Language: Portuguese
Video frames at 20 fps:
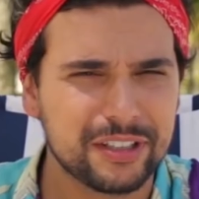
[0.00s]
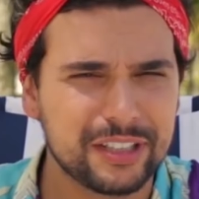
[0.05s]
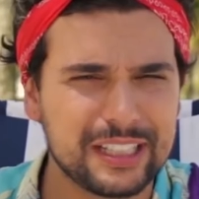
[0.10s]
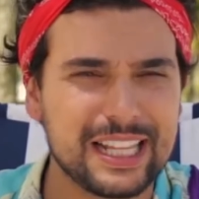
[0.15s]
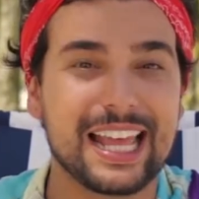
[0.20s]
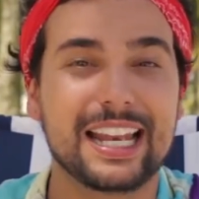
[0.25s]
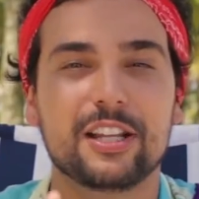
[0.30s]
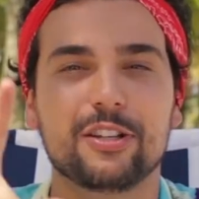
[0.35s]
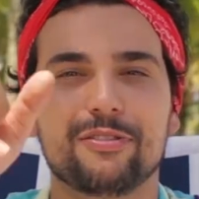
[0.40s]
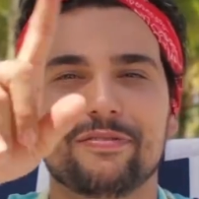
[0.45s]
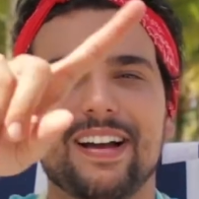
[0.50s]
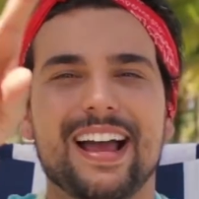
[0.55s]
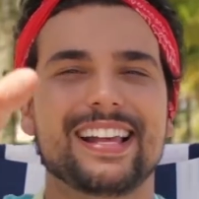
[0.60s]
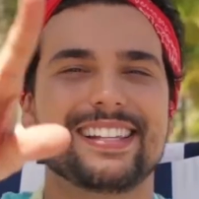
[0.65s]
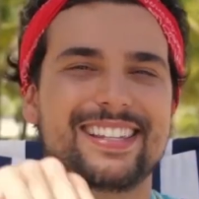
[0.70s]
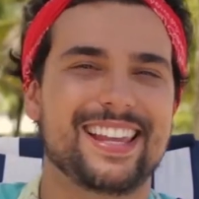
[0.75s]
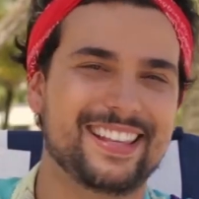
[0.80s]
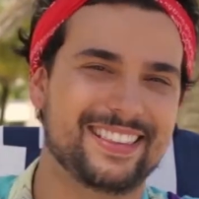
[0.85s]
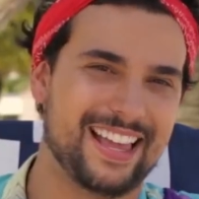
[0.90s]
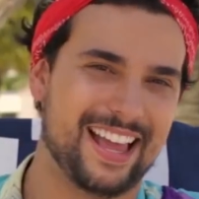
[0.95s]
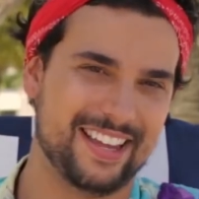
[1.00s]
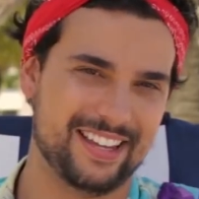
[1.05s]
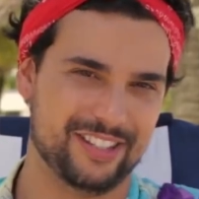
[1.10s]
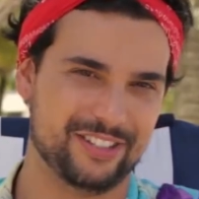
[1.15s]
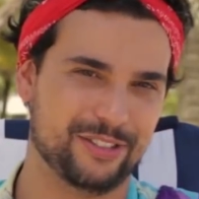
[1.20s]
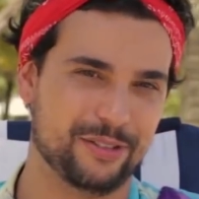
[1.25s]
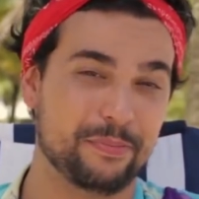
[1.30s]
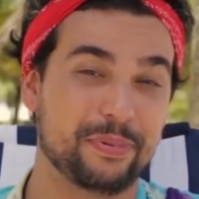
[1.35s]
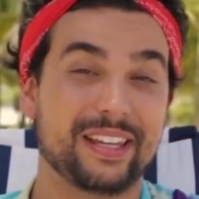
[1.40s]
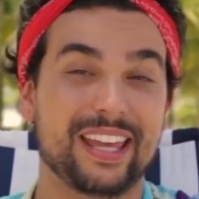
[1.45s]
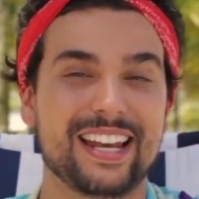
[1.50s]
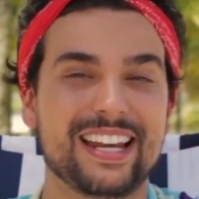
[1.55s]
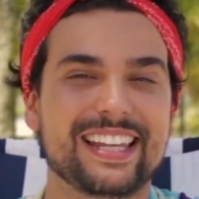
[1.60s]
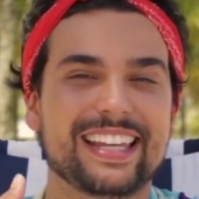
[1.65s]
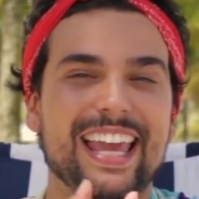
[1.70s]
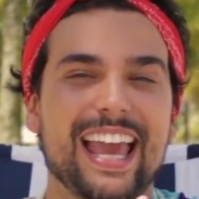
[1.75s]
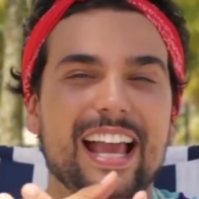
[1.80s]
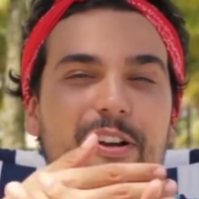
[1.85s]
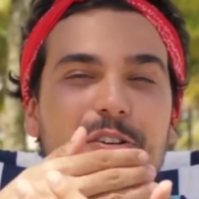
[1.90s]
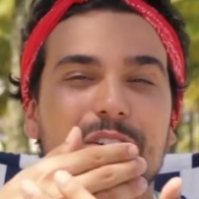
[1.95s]
ele não vai aceitar isso, porque ele
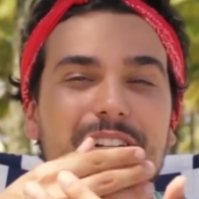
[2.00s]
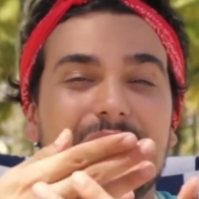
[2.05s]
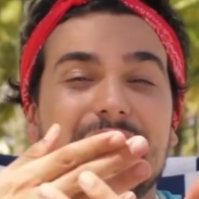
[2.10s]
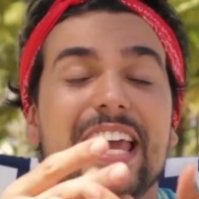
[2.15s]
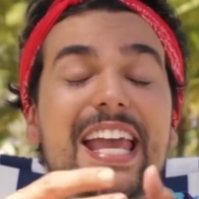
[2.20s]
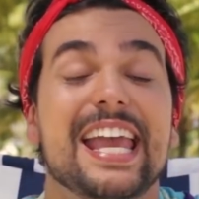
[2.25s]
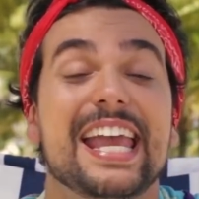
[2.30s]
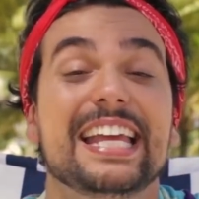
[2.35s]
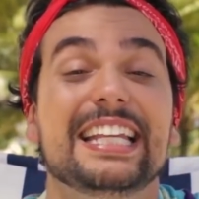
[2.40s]
quer coisa,